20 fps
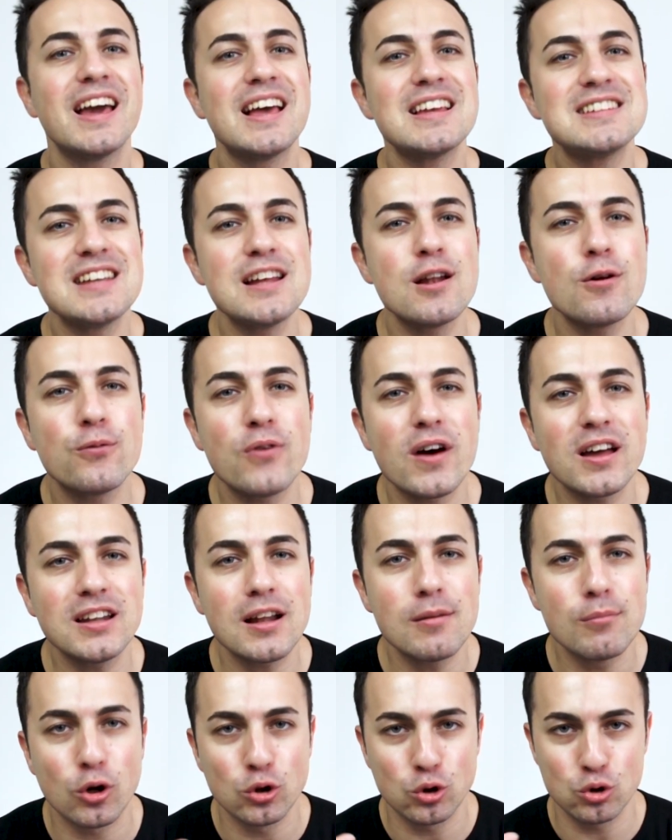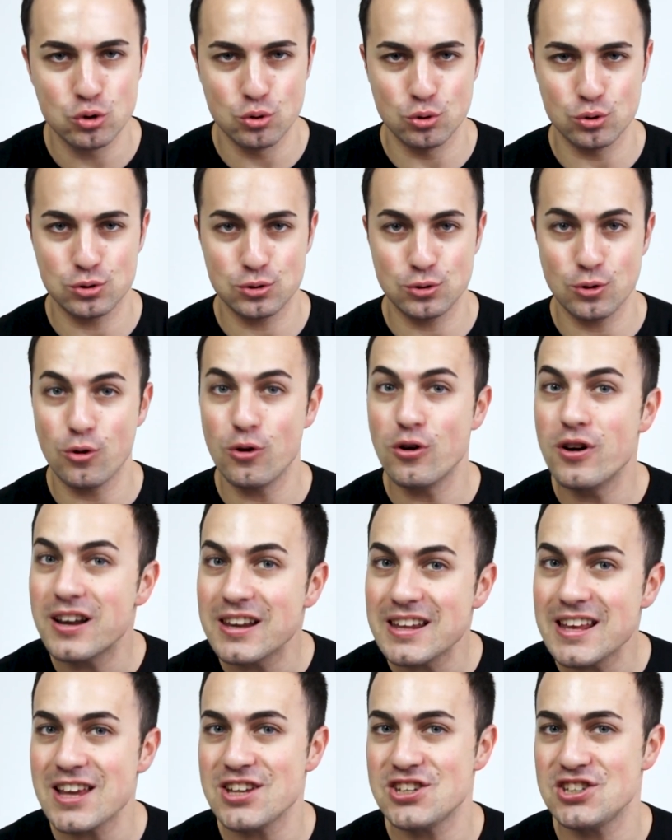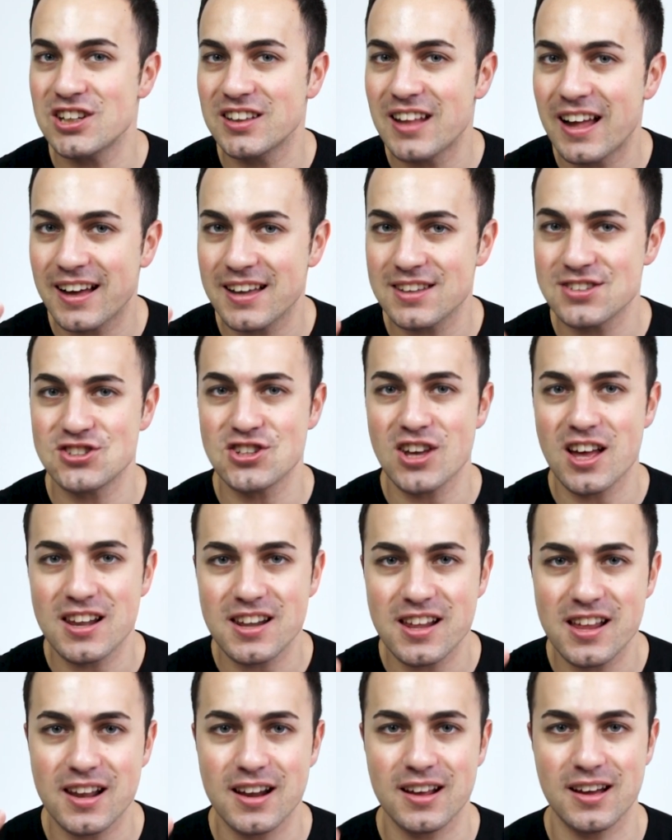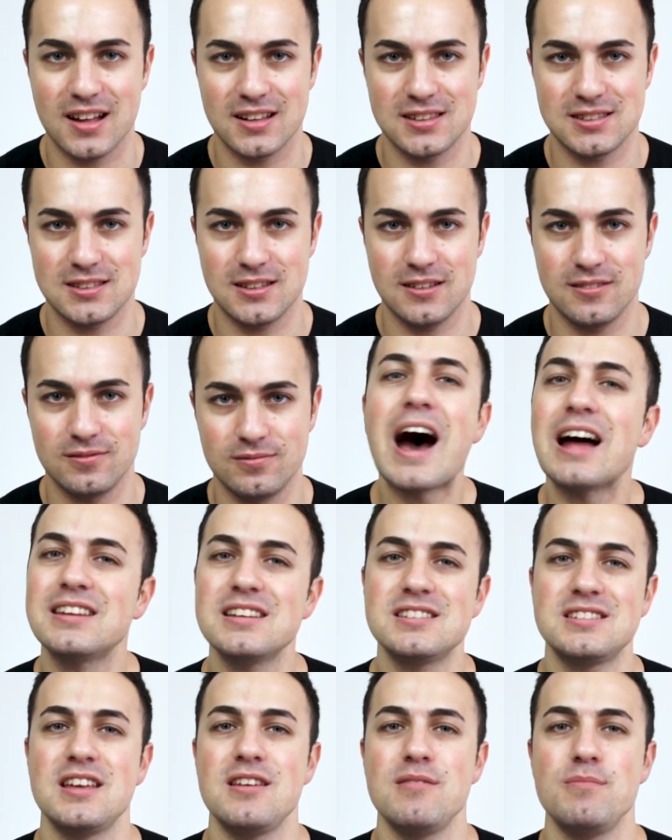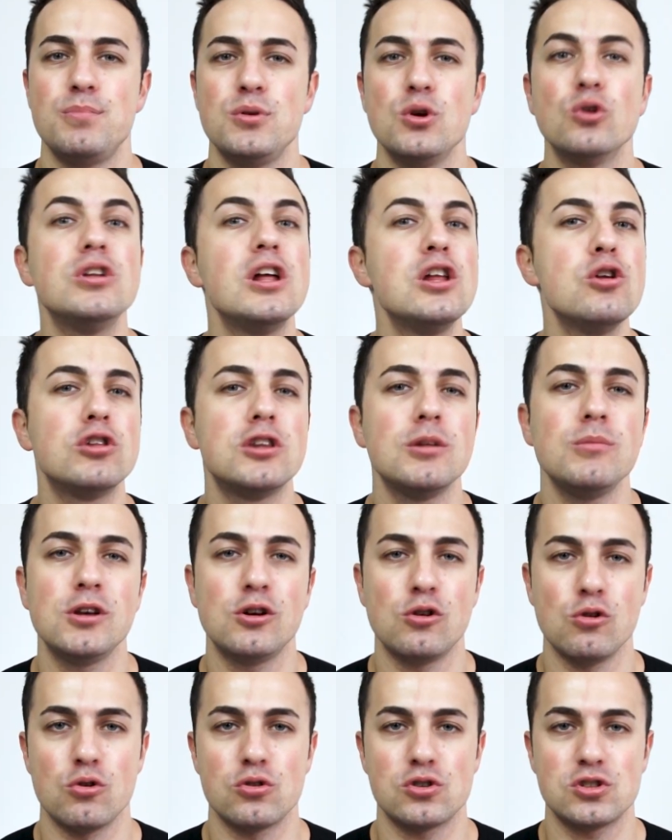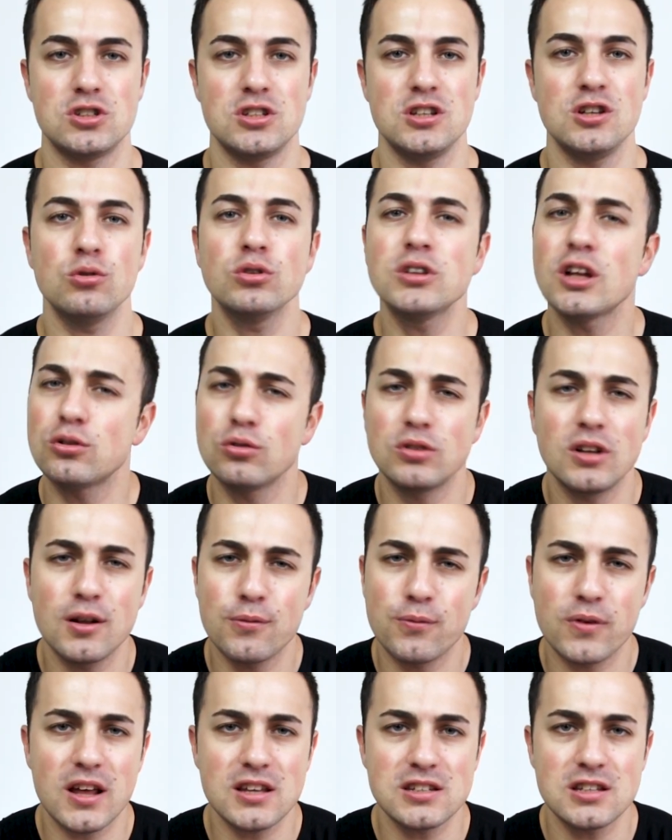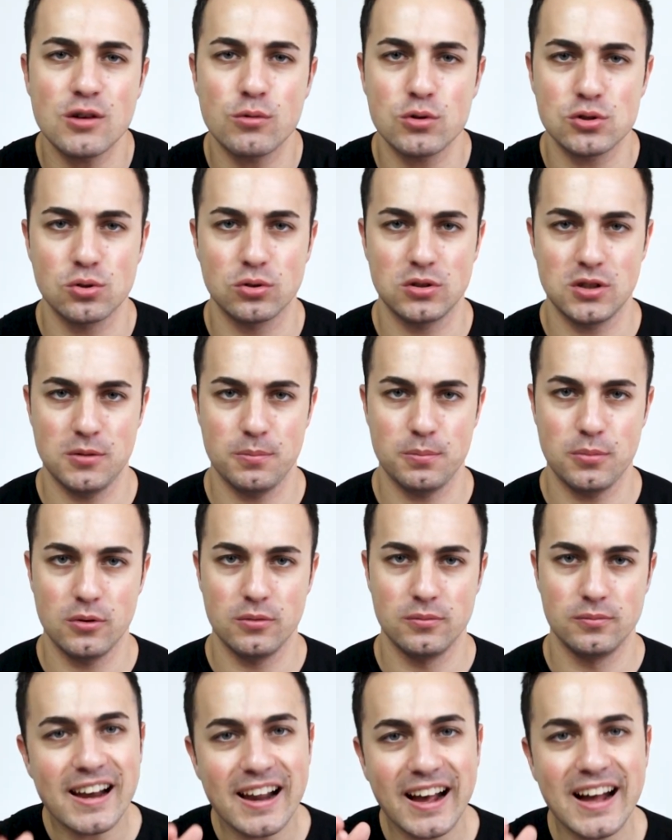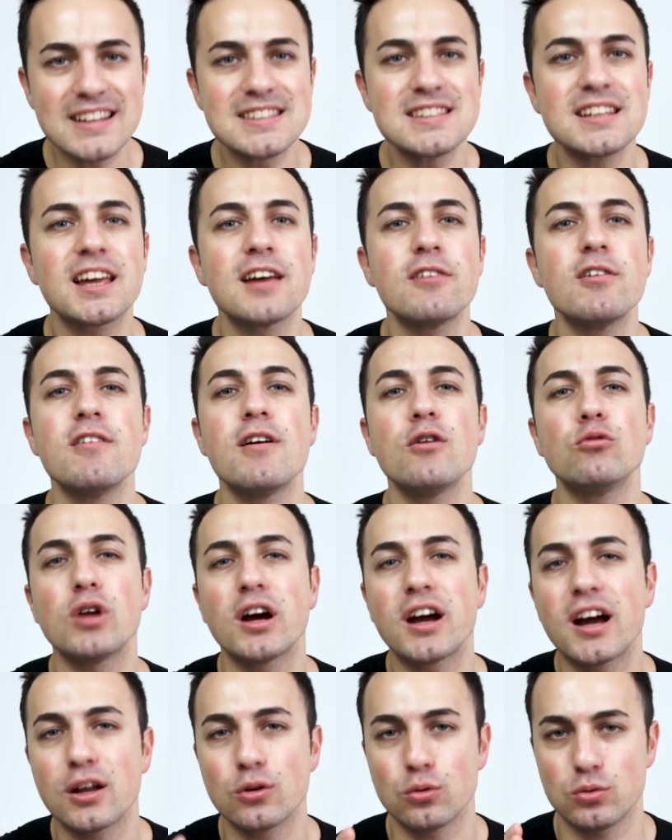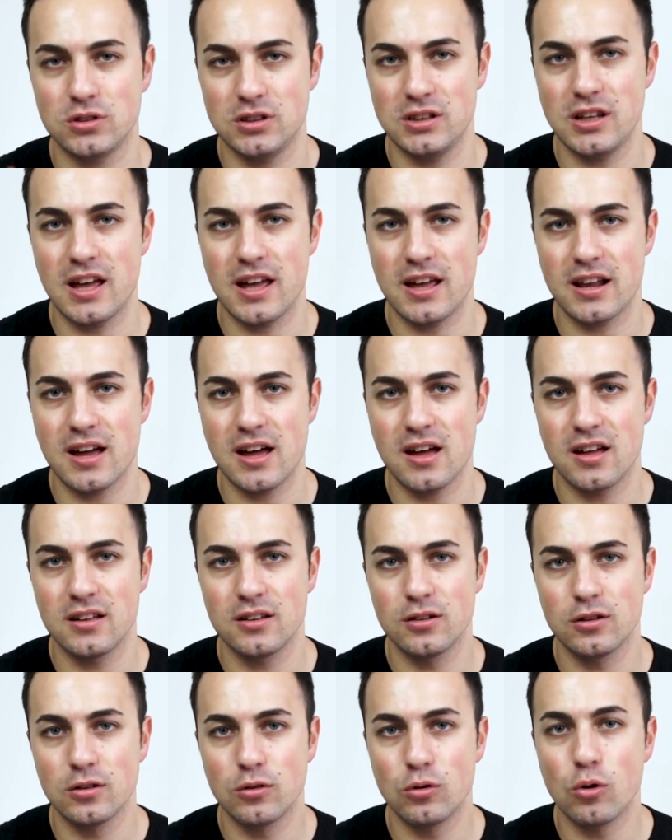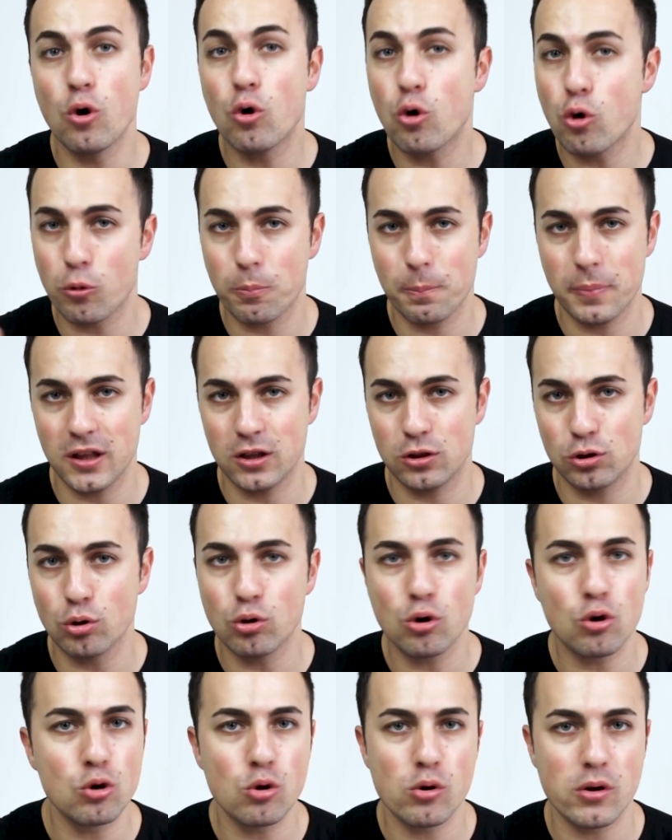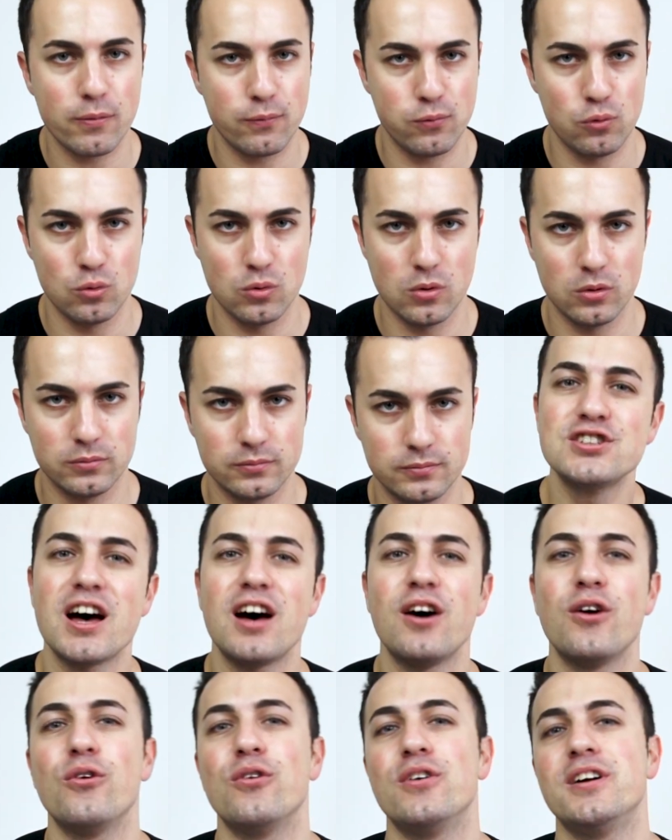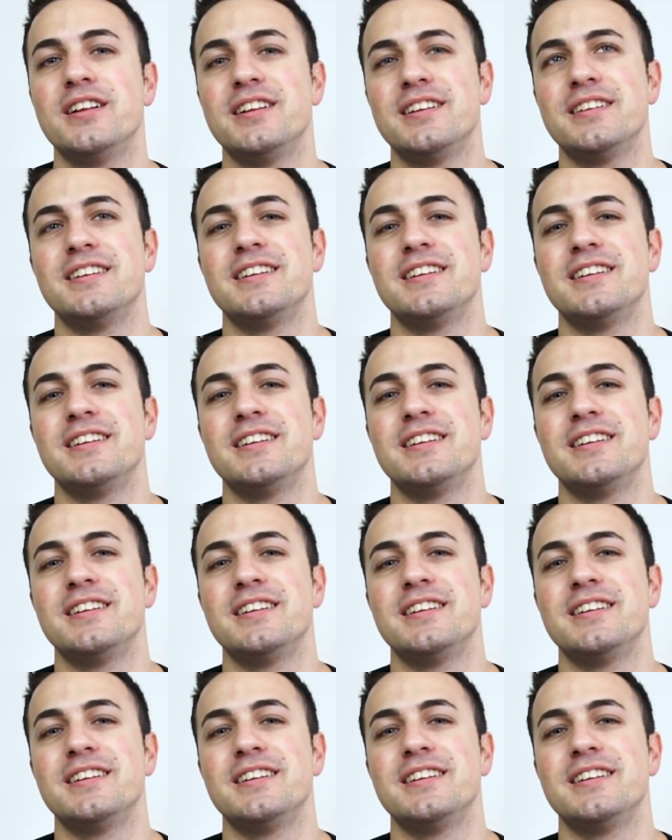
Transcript: che se lo fai nel modo giusto riesci ad agganciare la ragazza. Ad esempio, negli ultimi corsi ho dato delle frasi di questo tipo. Ragazza che aveva una canottiera o corpetto colore fluo. Ciao,